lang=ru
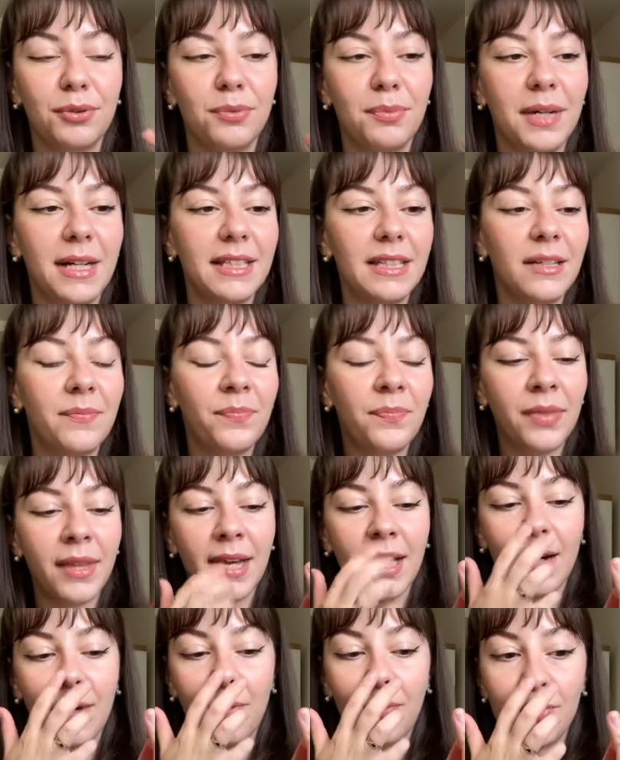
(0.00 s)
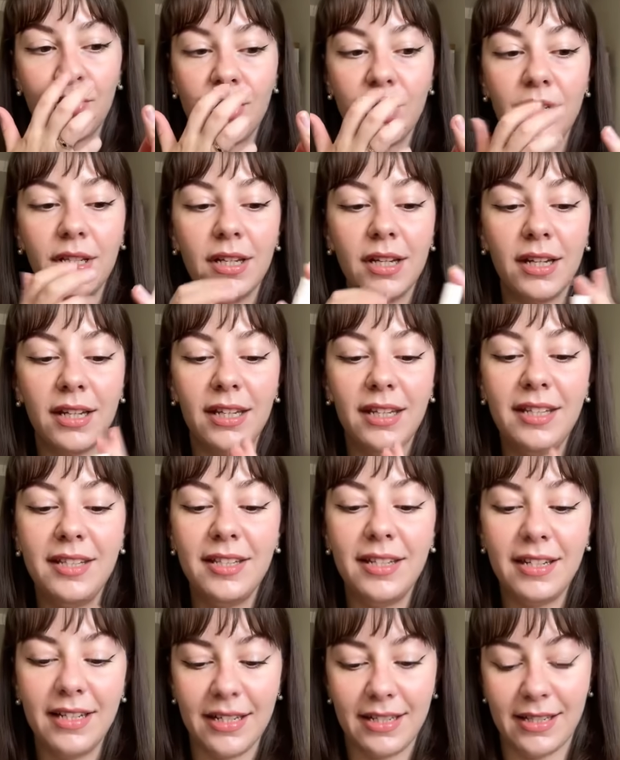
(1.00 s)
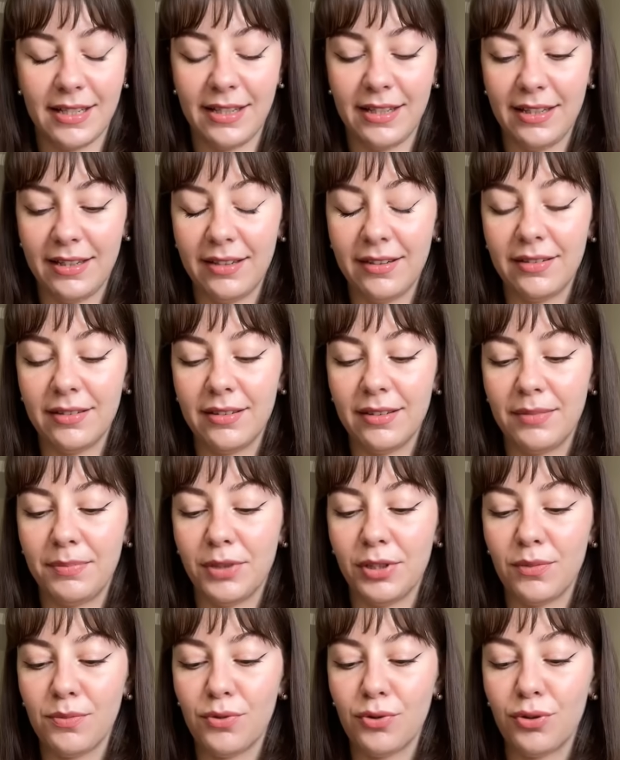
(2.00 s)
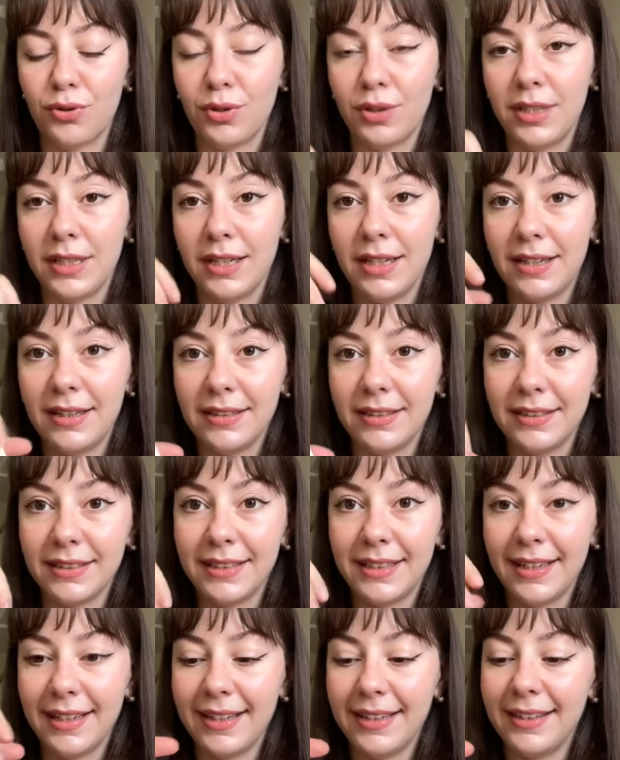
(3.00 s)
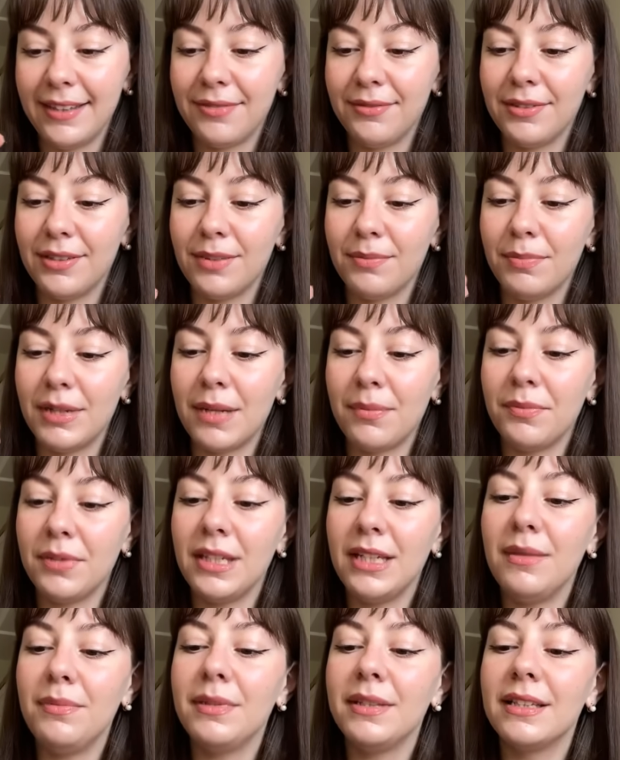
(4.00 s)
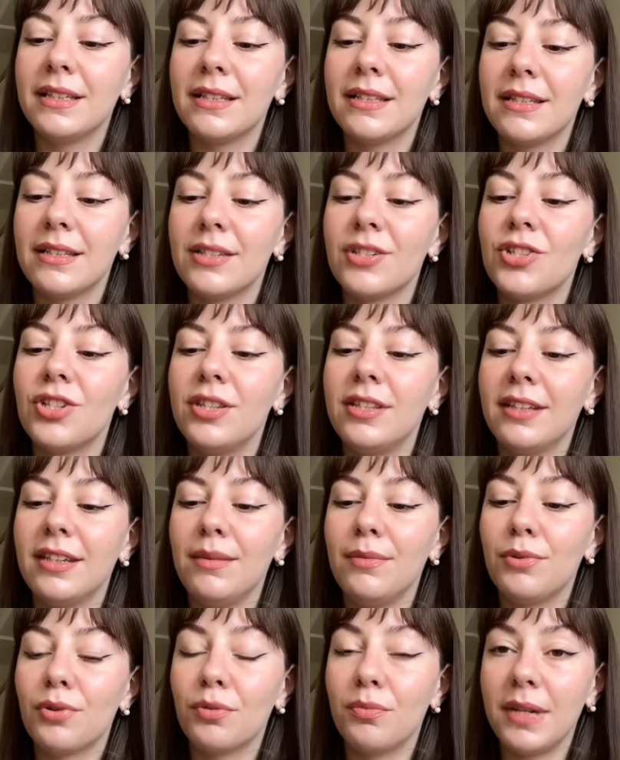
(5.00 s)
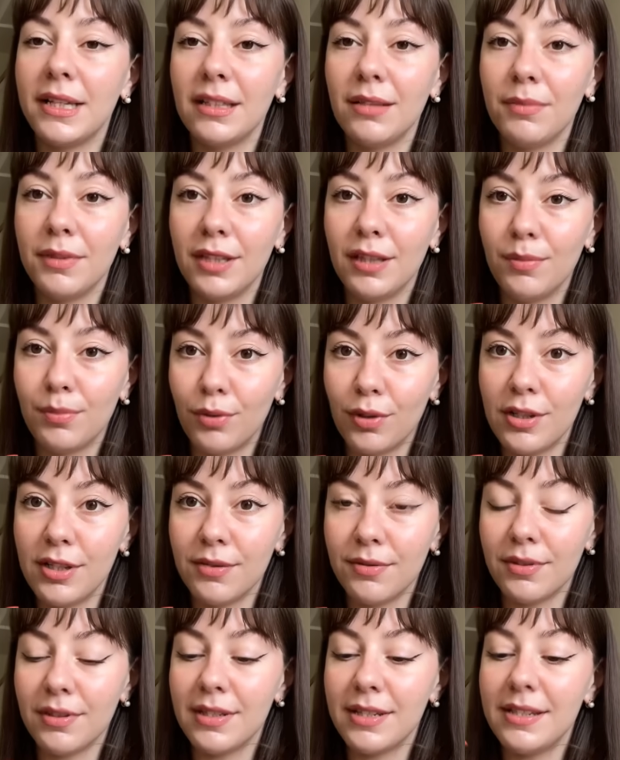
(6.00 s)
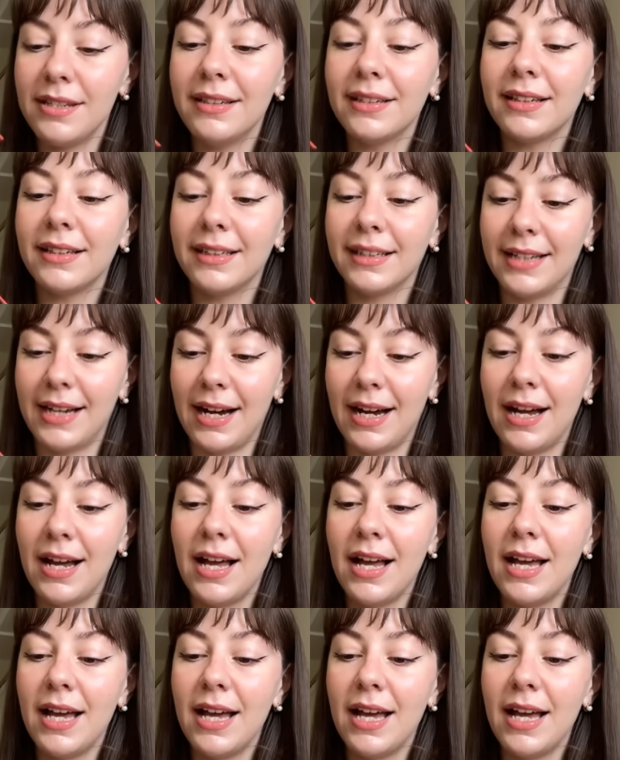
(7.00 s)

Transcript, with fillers: румяна. Очень интересные, э, потому что я до этого прям именно жидкими румянами не пользовалась никогда.